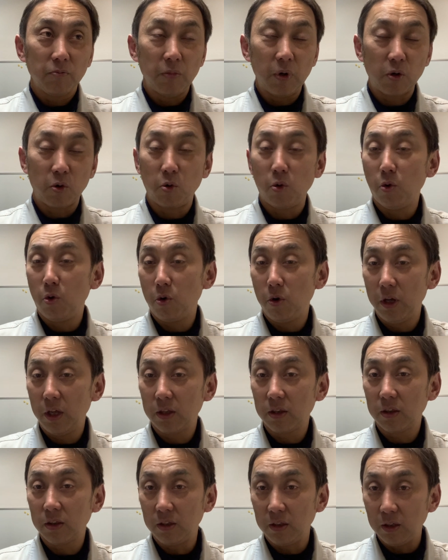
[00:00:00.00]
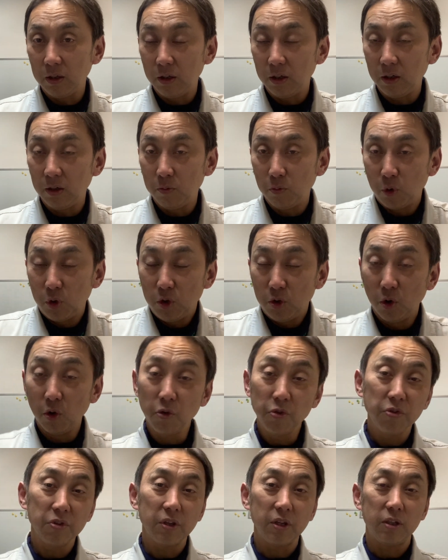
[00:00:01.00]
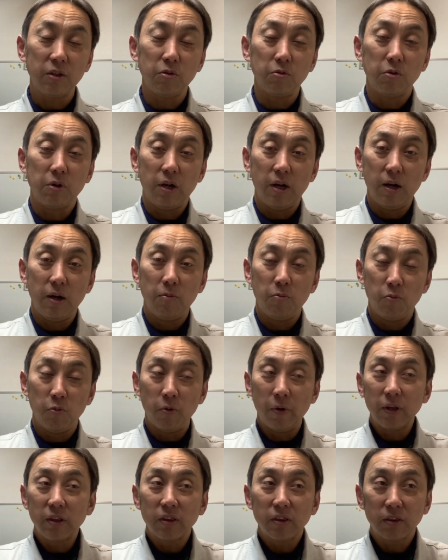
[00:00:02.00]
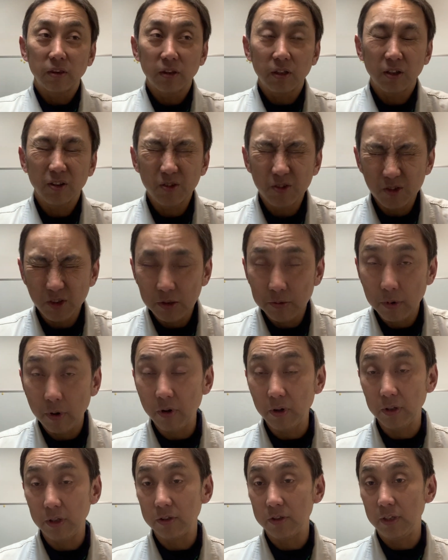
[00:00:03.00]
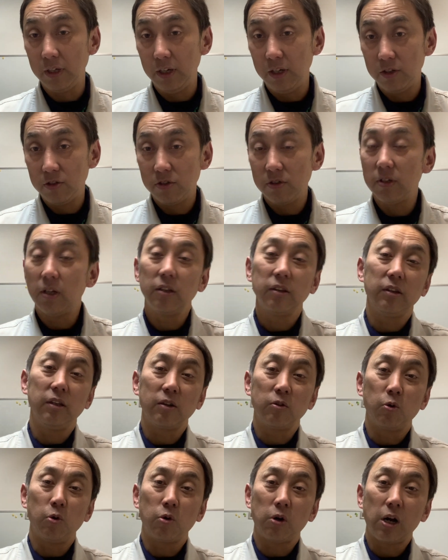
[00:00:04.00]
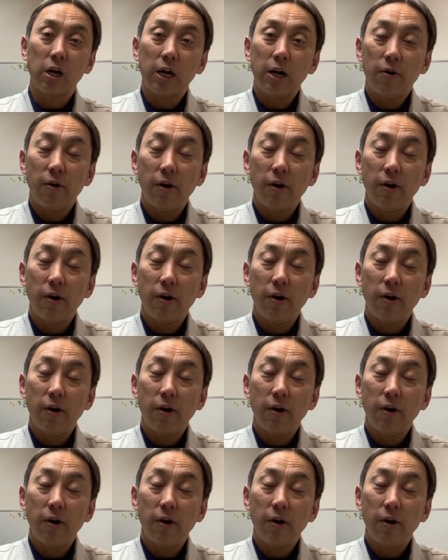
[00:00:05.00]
こうやって、もういろんな人が、全く今まで政治なんてこう関